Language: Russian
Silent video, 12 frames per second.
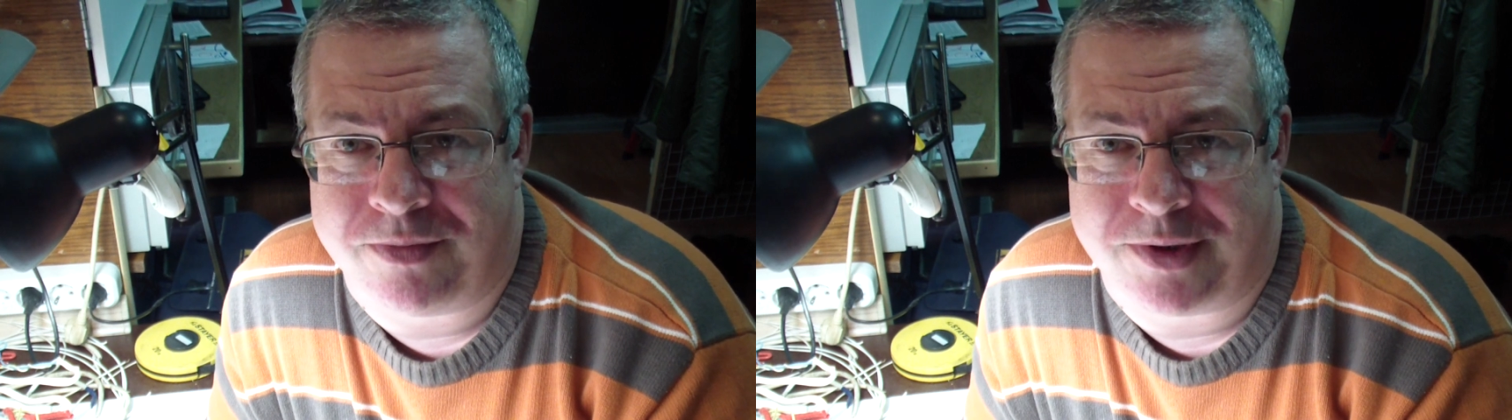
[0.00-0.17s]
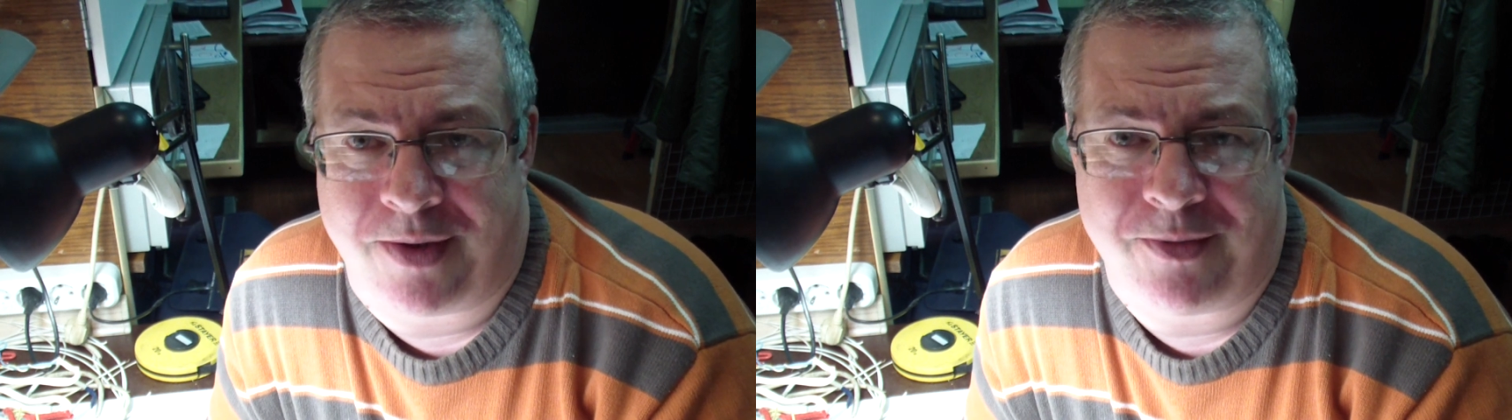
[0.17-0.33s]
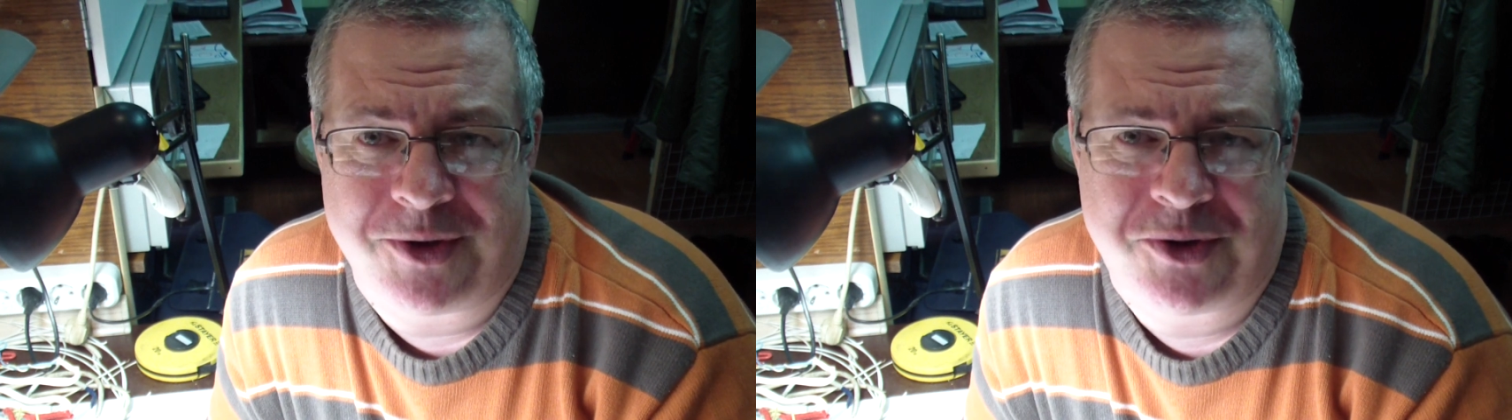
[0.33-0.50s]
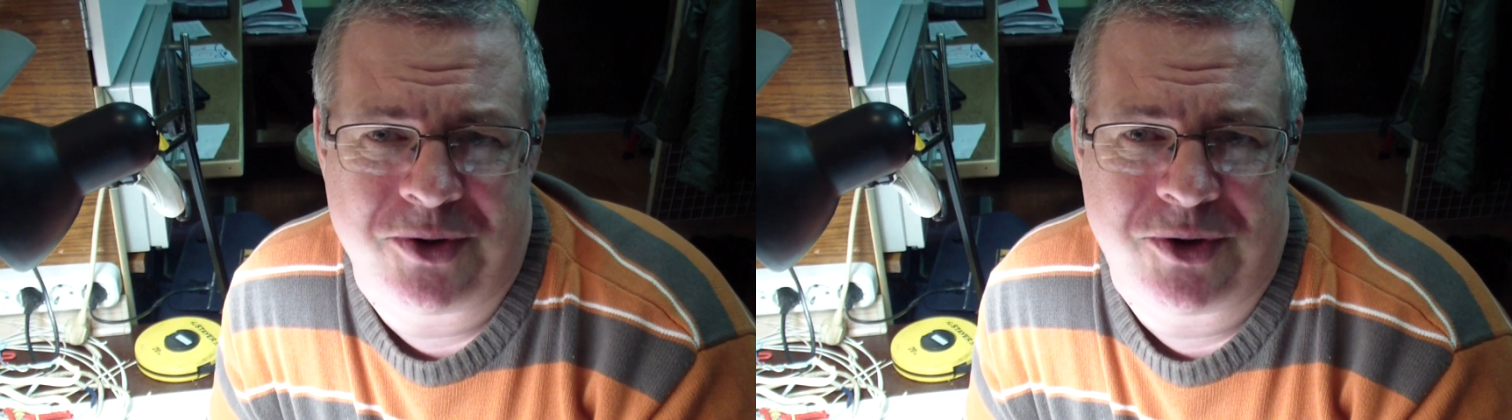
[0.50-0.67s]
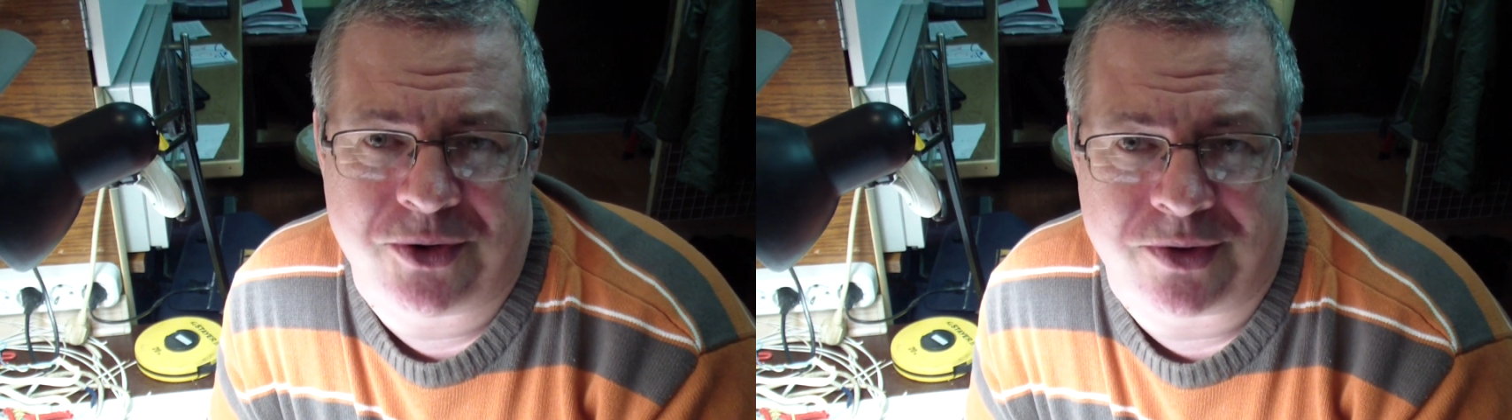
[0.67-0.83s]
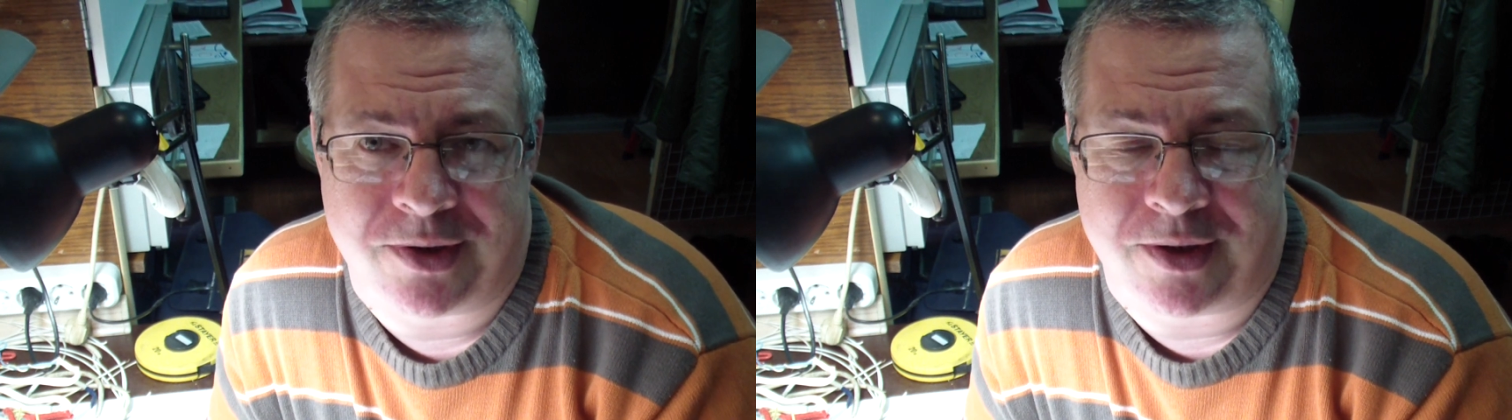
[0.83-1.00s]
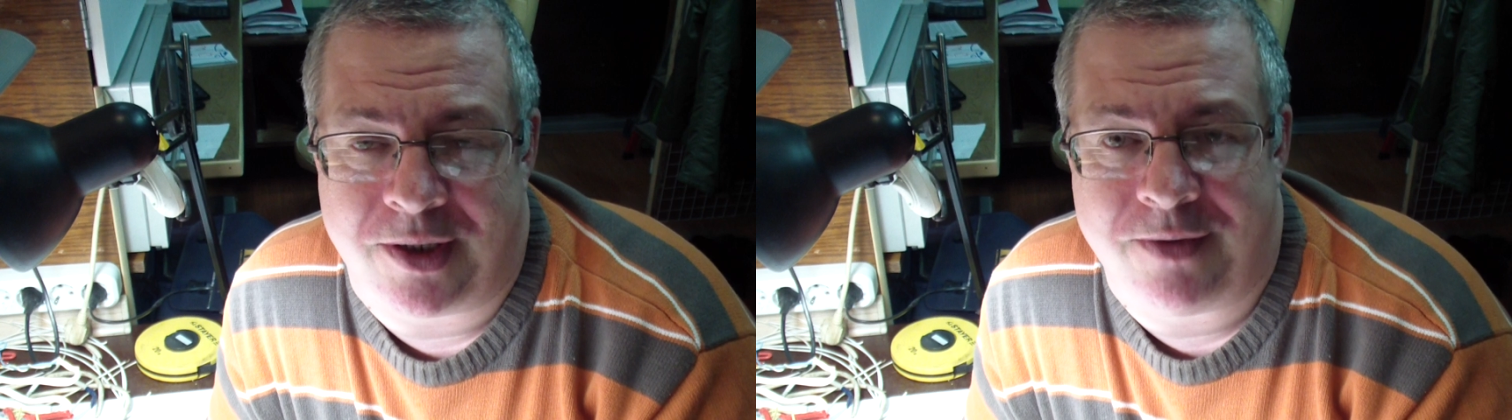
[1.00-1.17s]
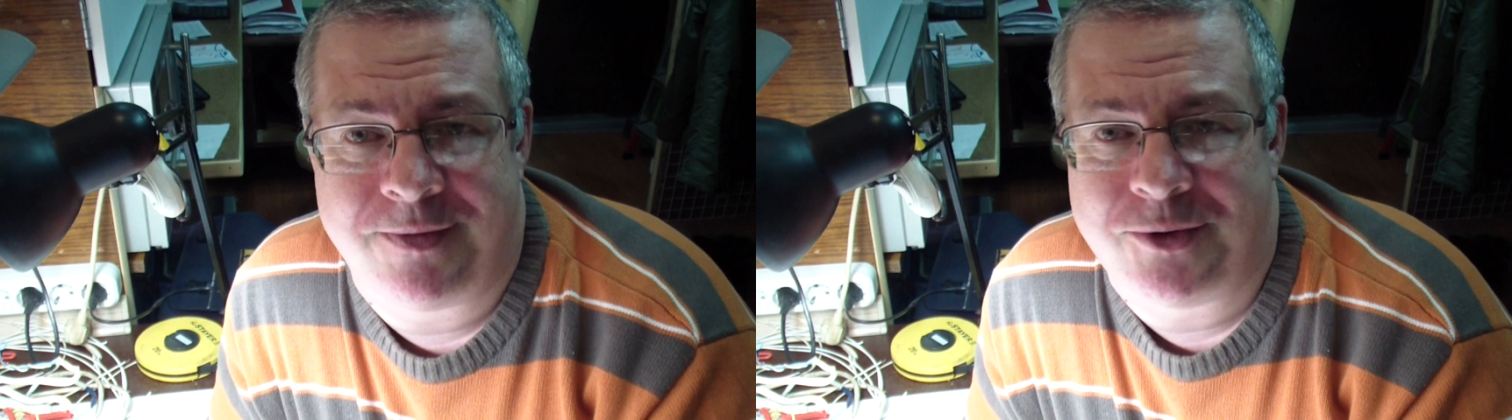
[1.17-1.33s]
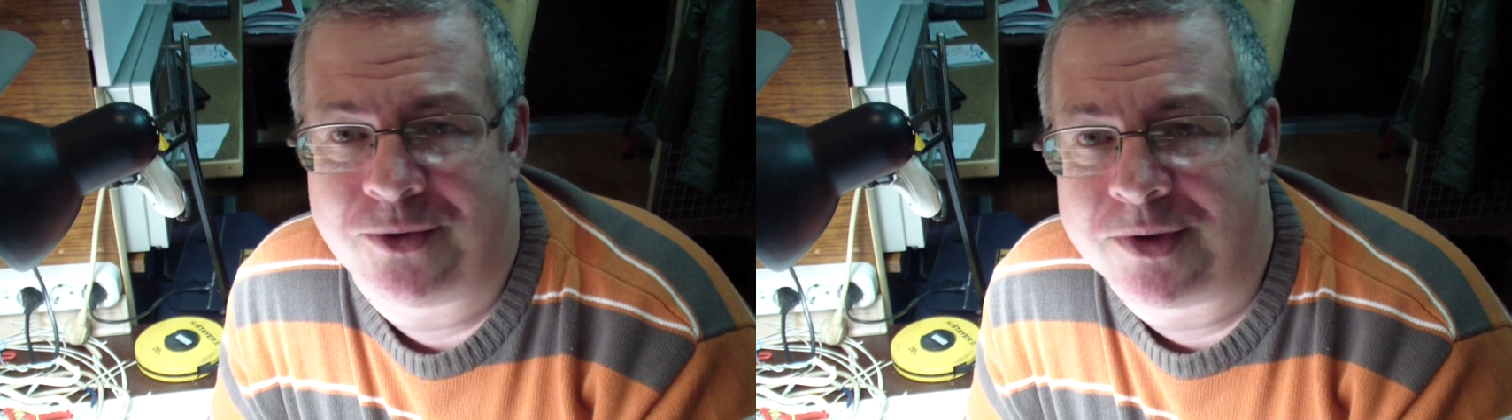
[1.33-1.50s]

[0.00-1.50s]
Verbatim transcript: там еще что-то. И все